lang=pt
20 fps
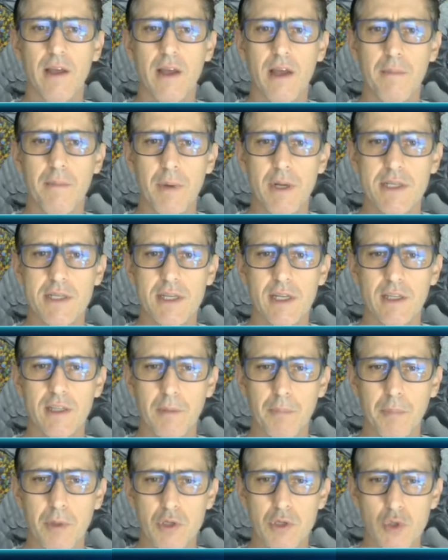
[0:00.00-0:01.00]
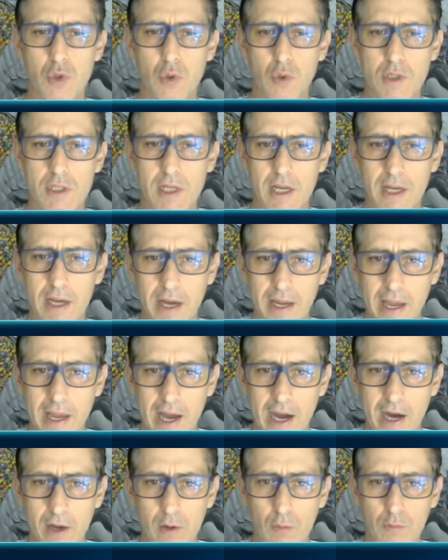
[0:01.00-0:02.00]
representa pessoas que
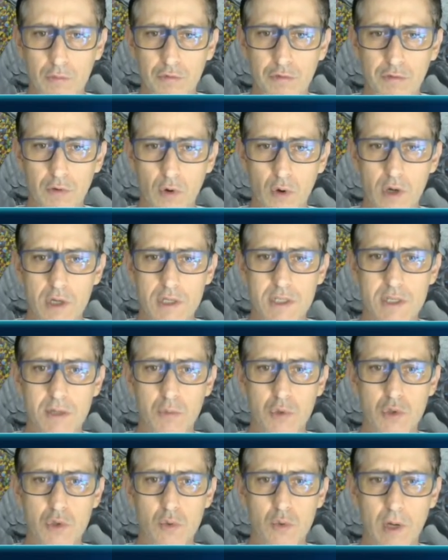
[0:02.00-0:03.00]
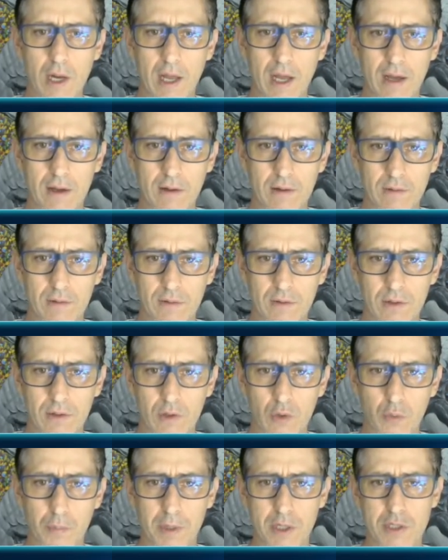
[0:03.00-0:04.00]
ganharam força muscular
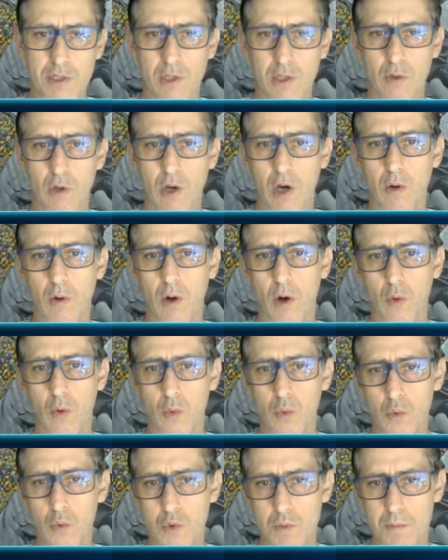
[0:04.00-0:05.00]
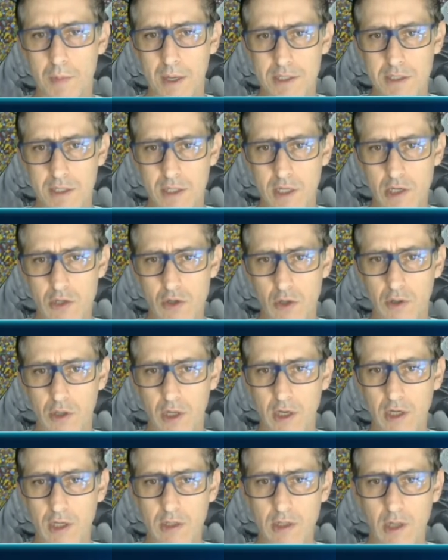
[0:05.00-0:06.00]
e um percentual, alguns bastante,
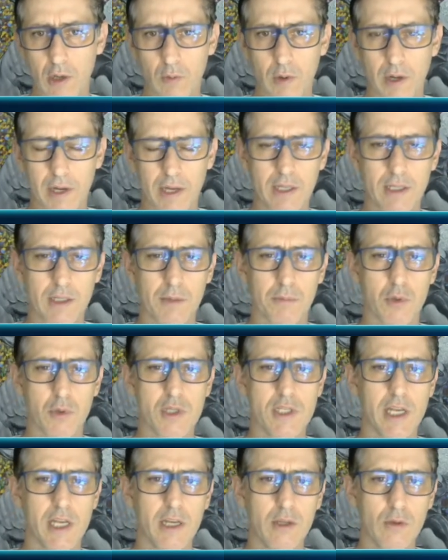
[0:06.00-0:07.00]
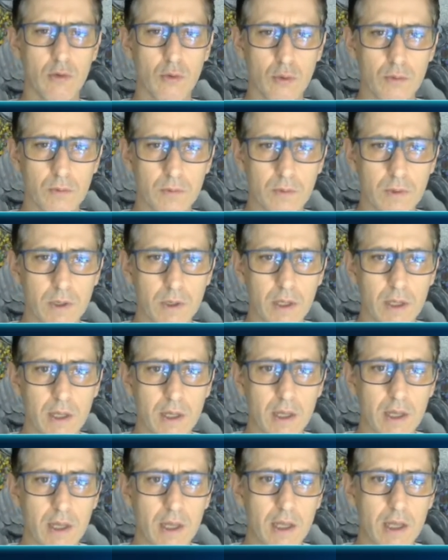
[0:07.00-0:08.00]
30%, 40%,
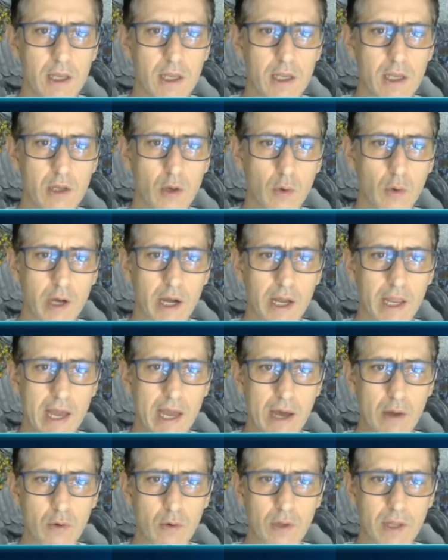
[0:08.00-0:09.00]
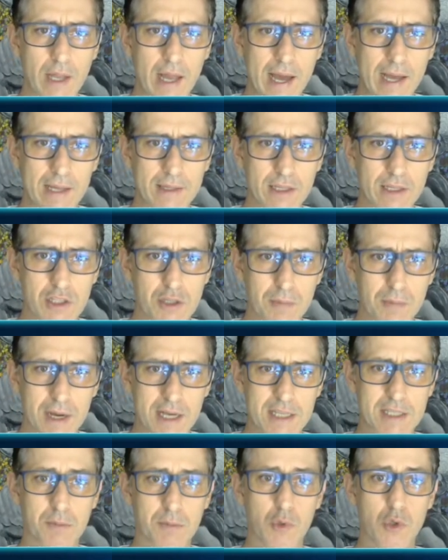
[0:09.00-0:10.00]
e não ganharam nada de
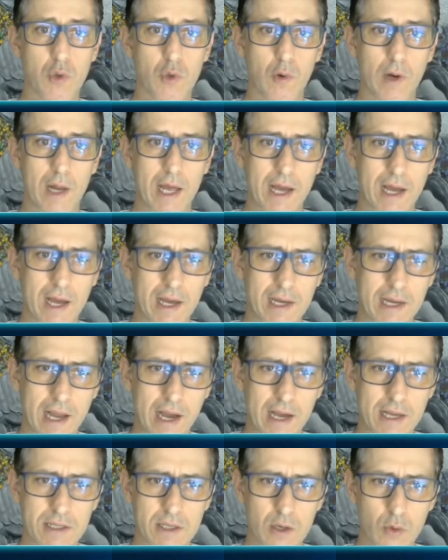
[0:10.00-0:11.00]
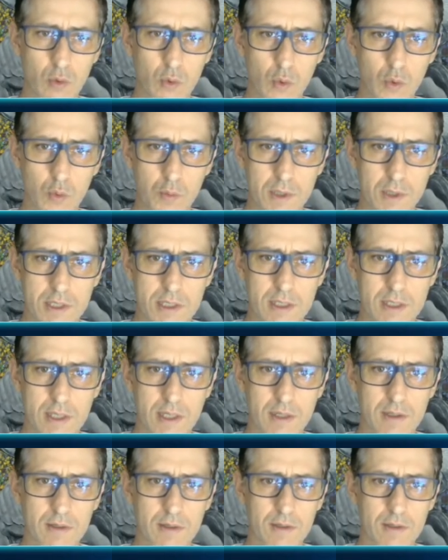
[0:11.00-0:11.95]
massa muscular. Aliás, algumas,